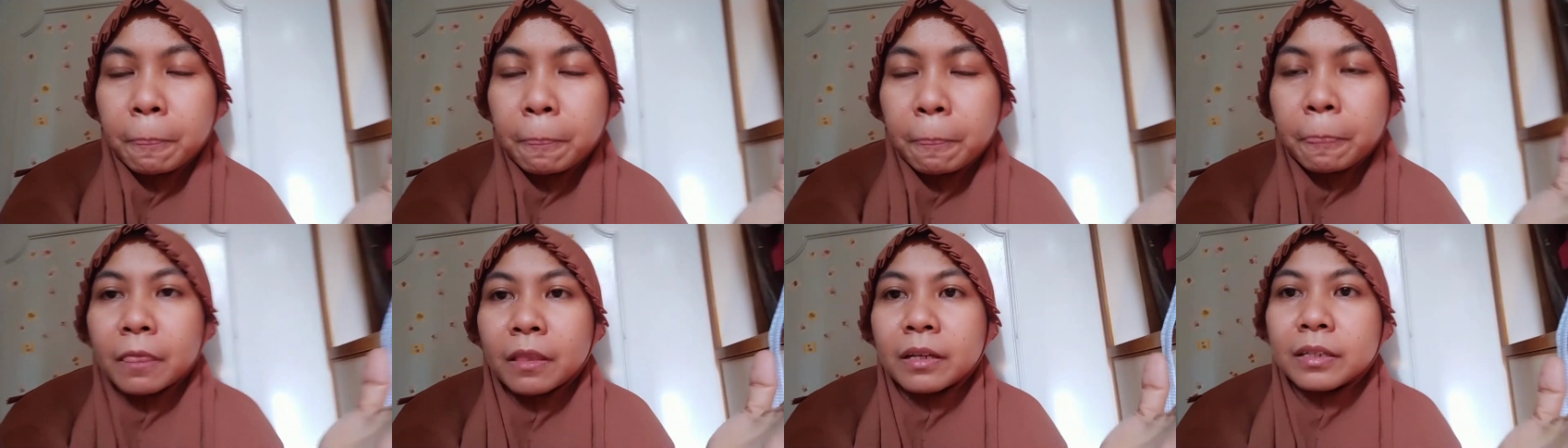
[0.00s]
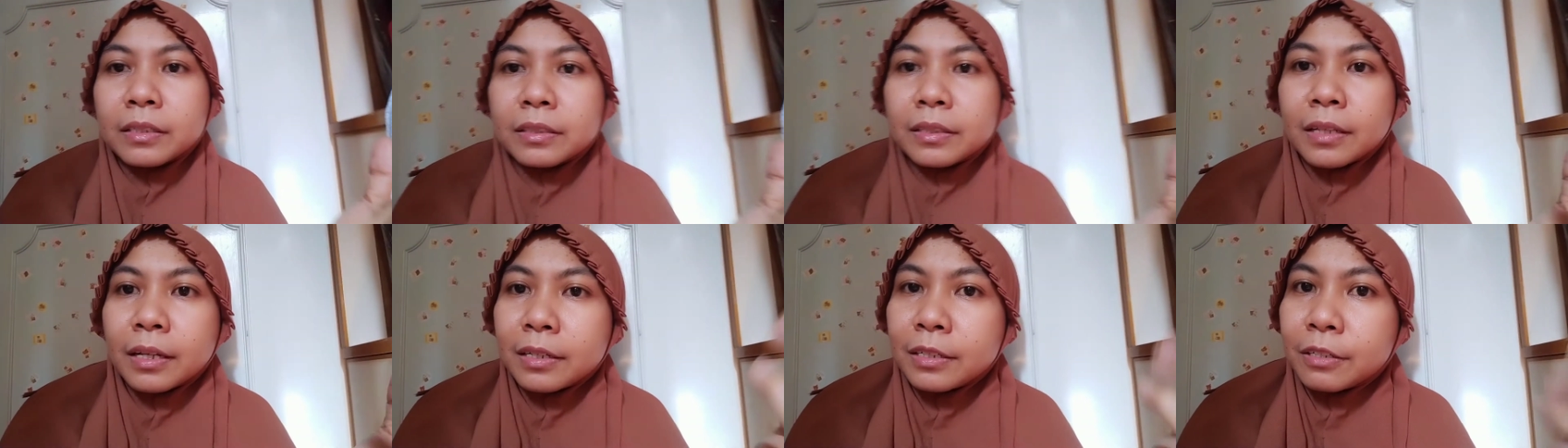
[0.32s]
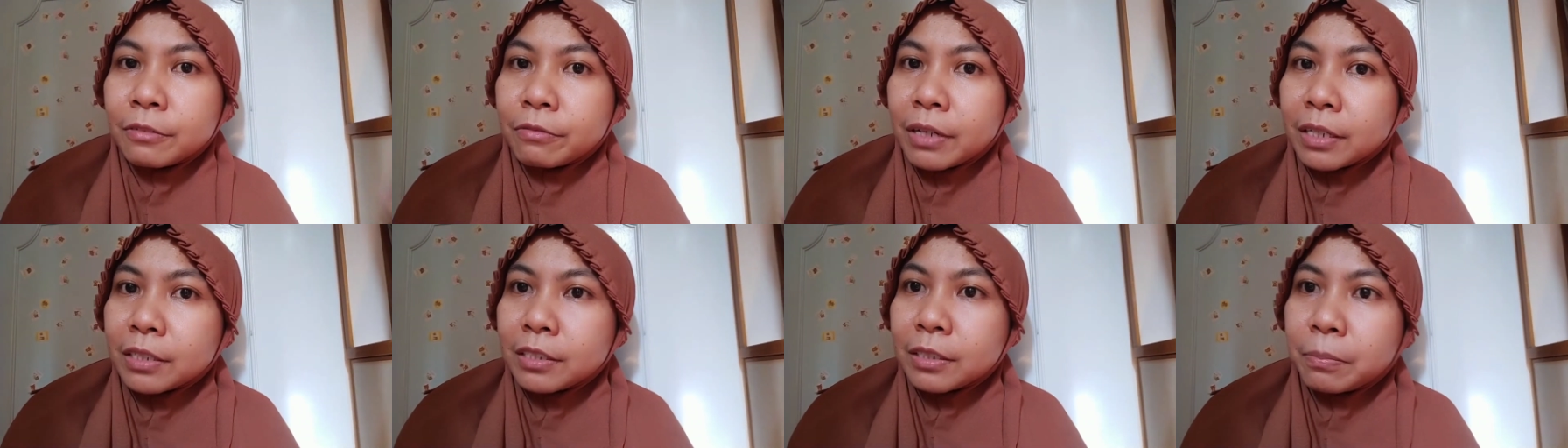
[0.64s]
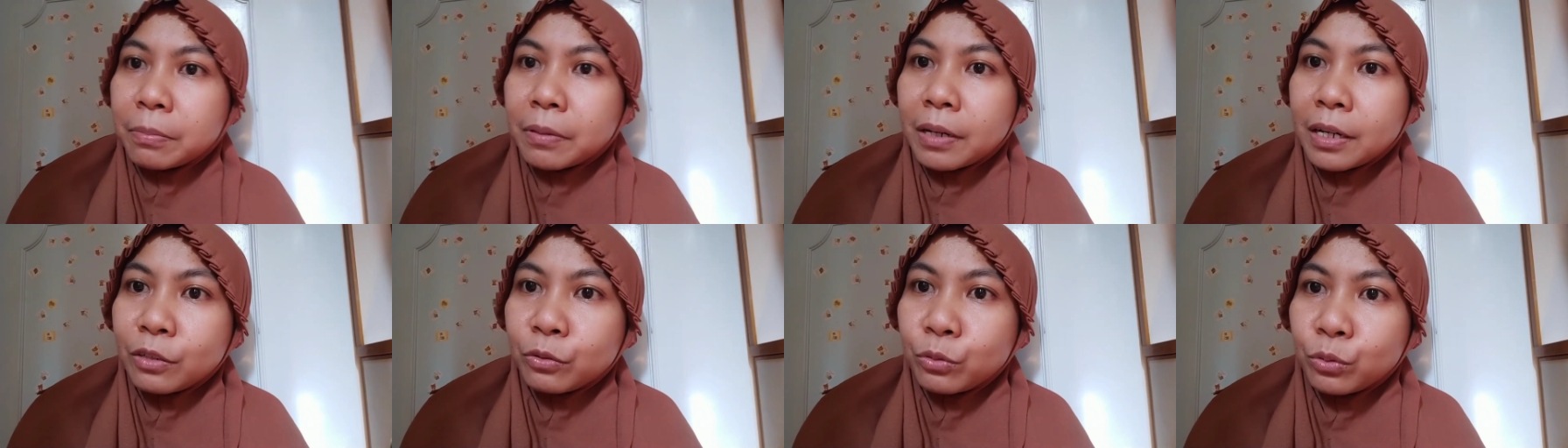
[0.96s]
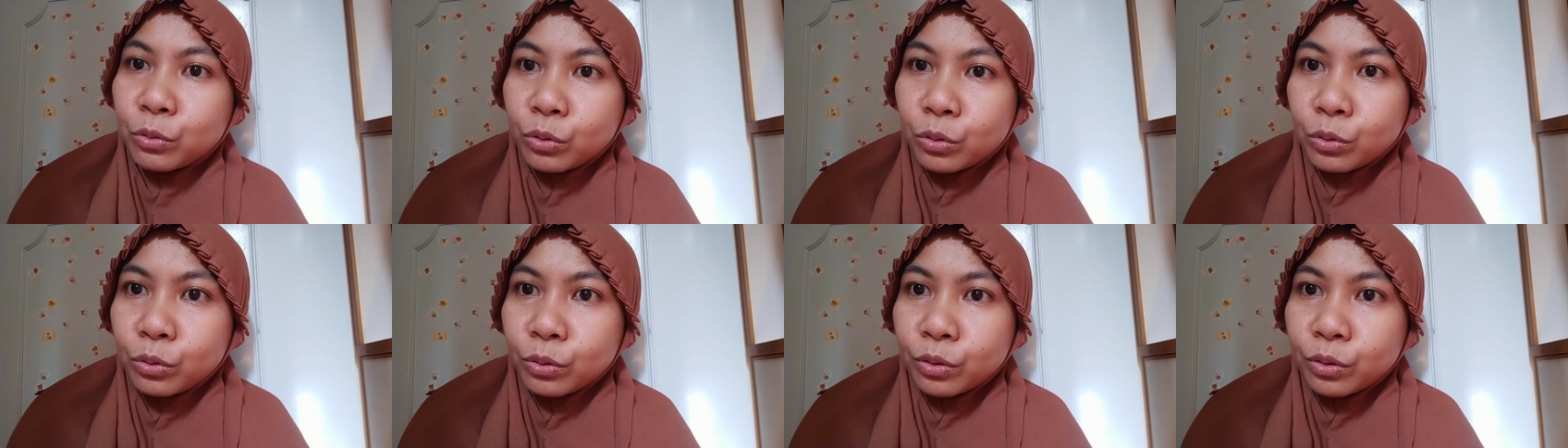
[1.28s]
kita diwajibkan
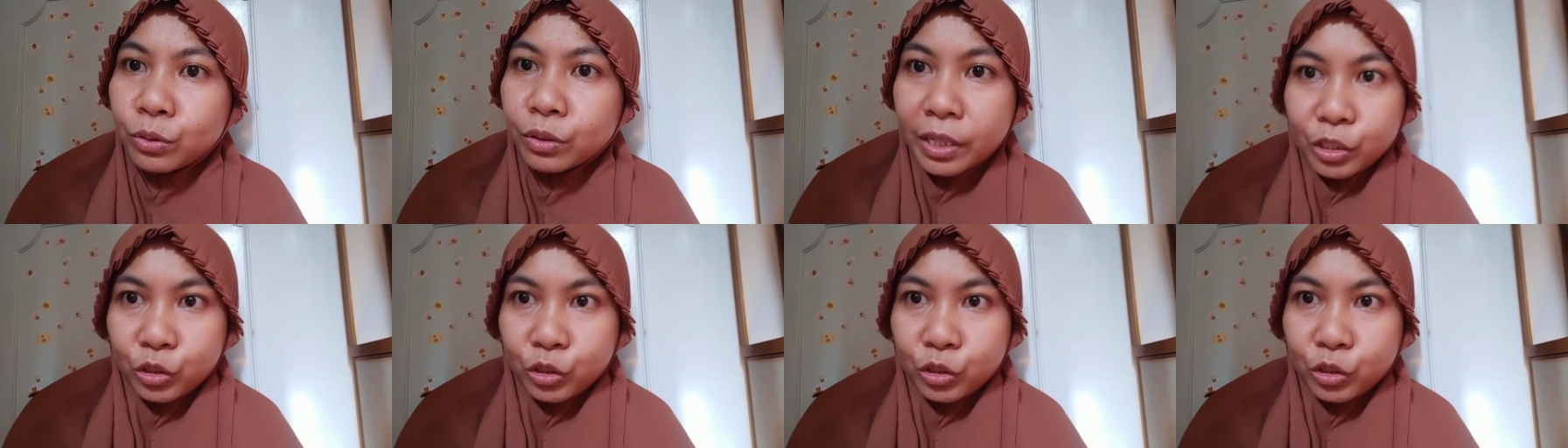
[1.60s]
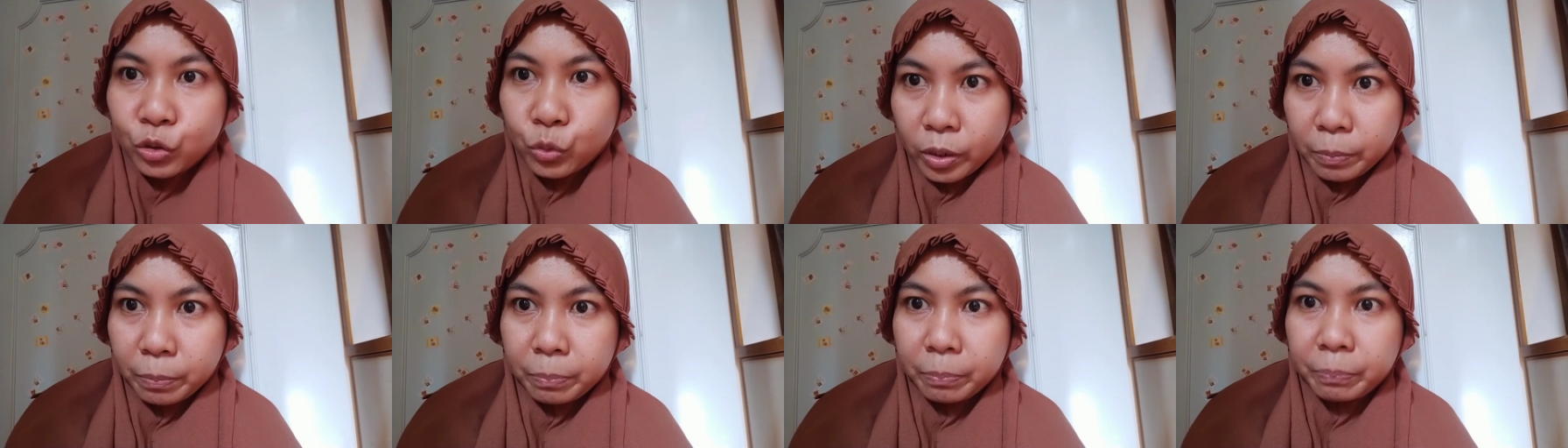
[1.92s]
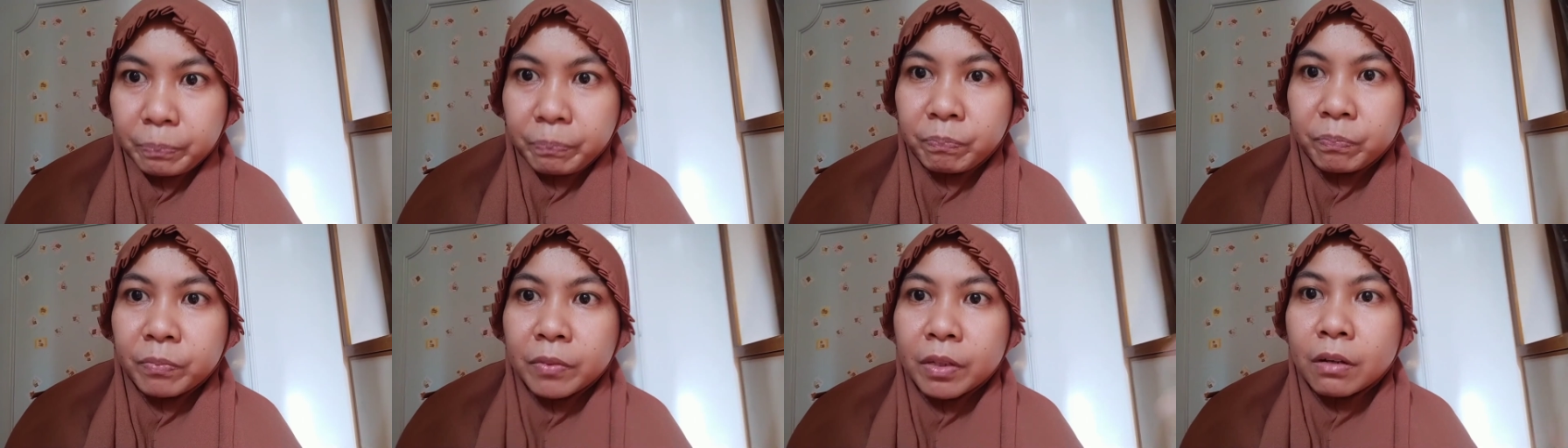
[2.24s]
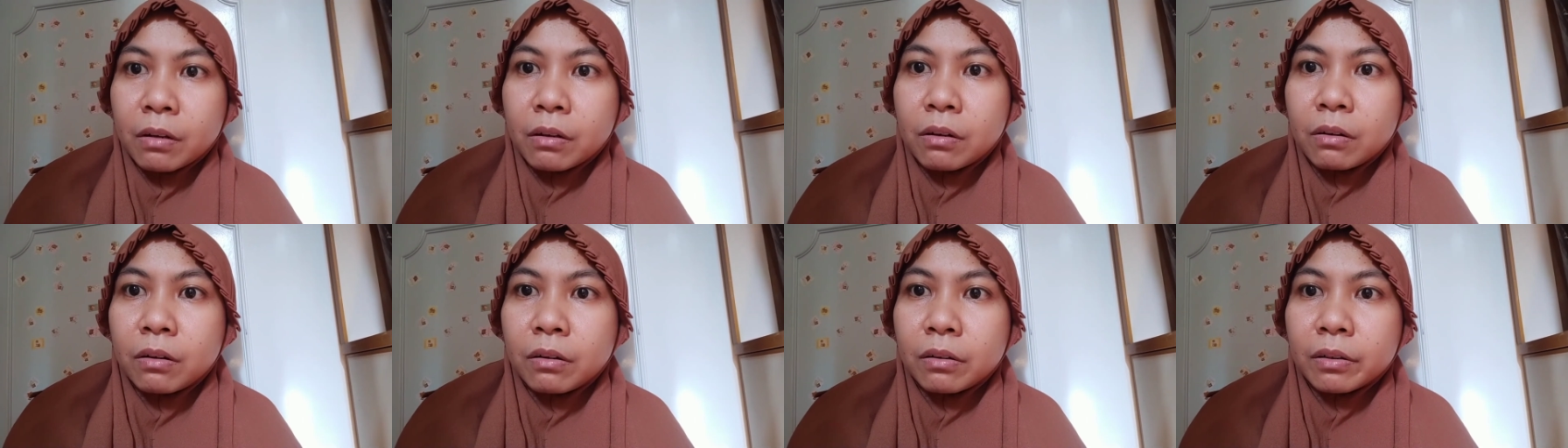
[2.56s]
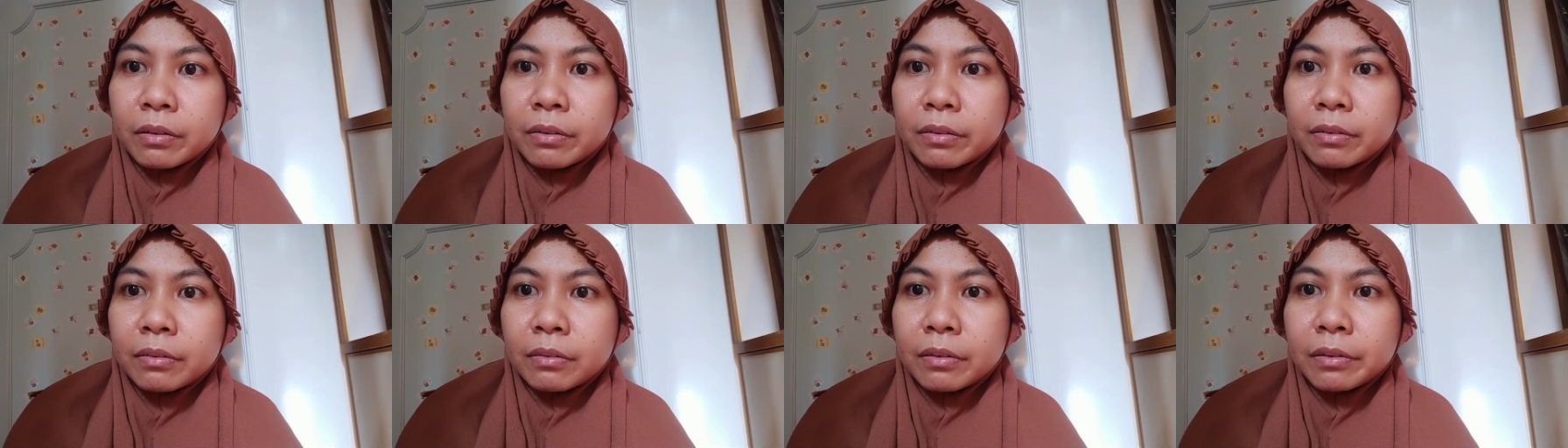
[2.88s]
untuk tes swab oh,
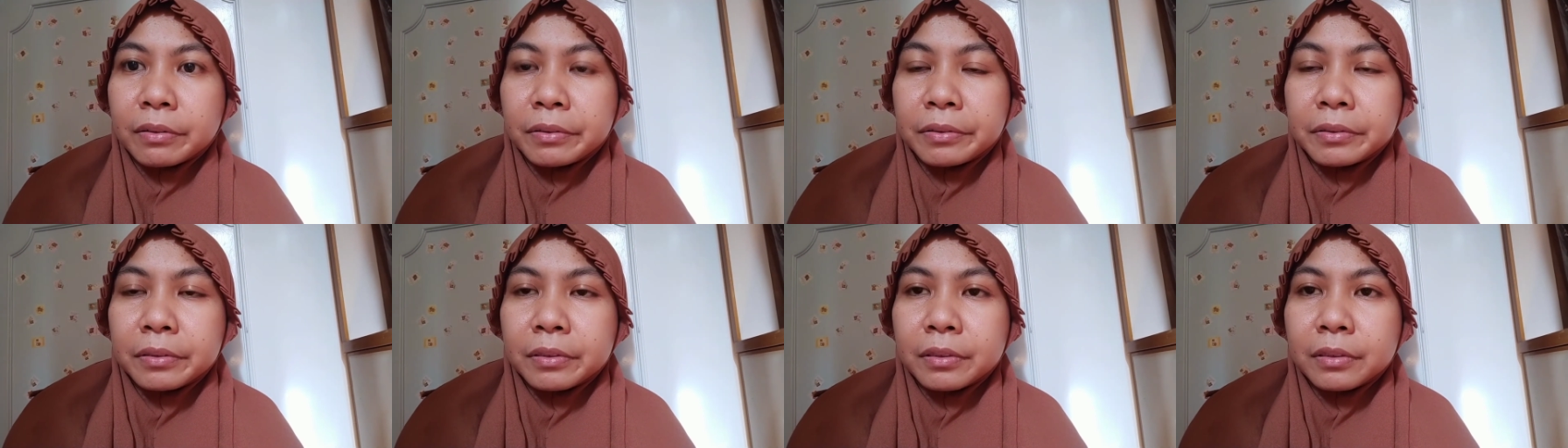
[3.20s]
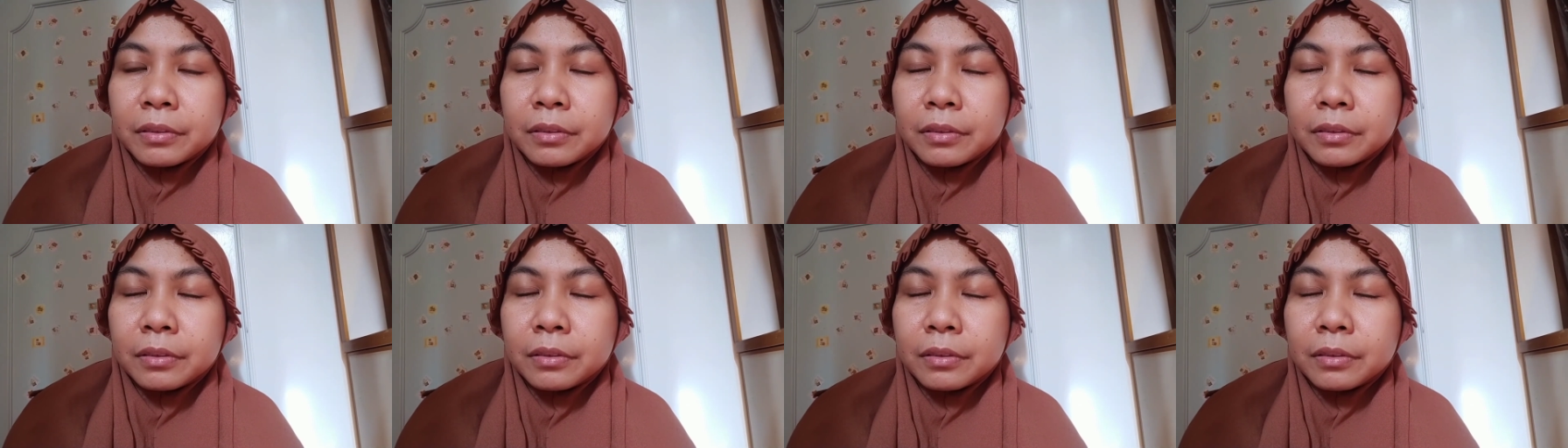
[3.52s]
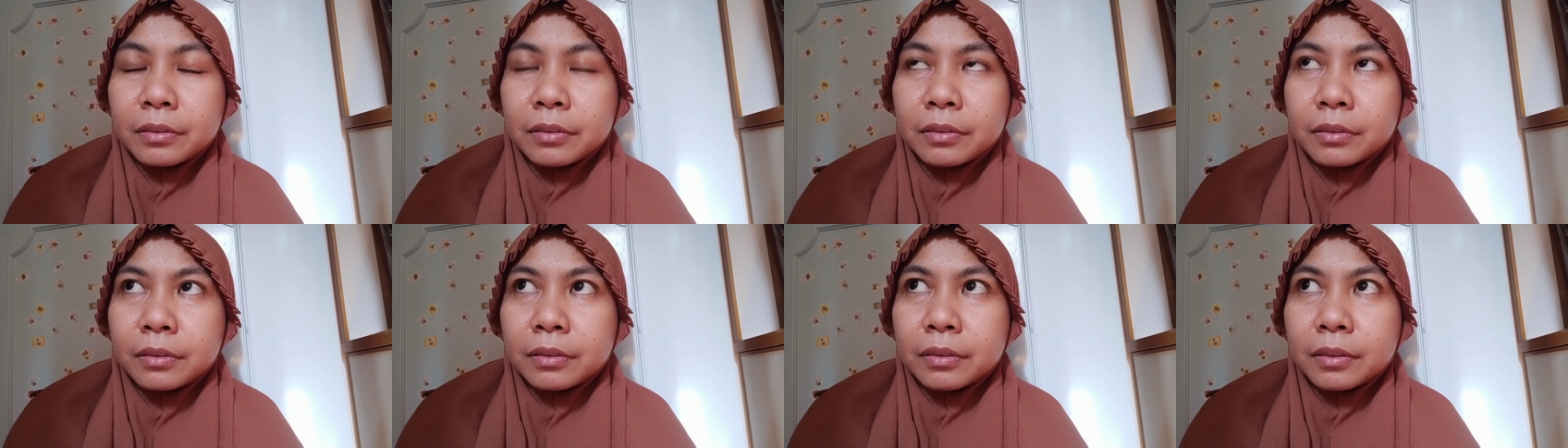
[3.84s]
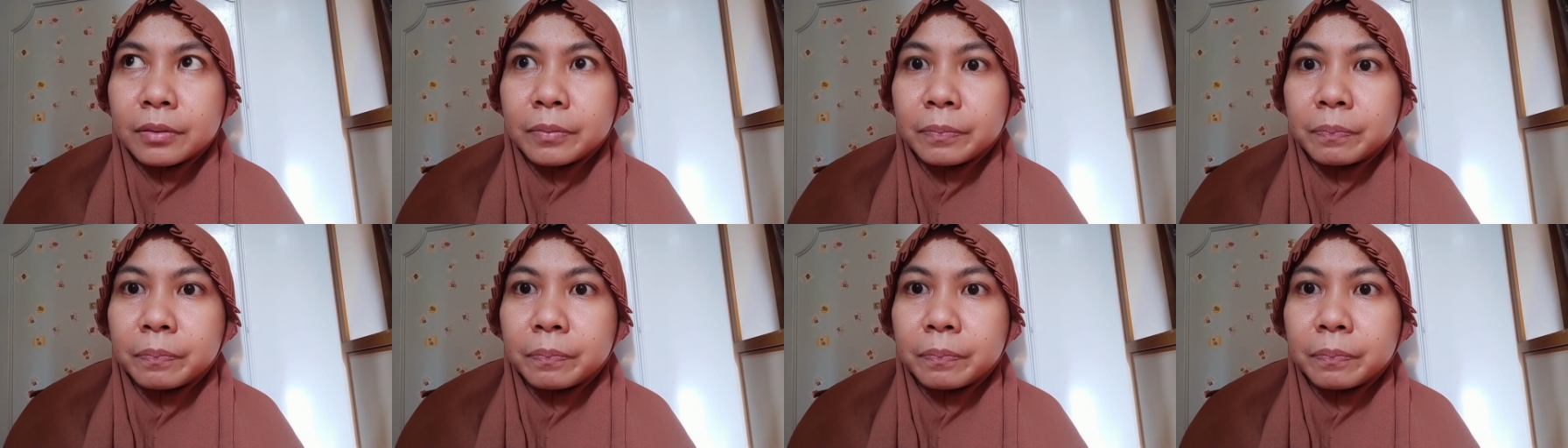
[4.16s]
eh,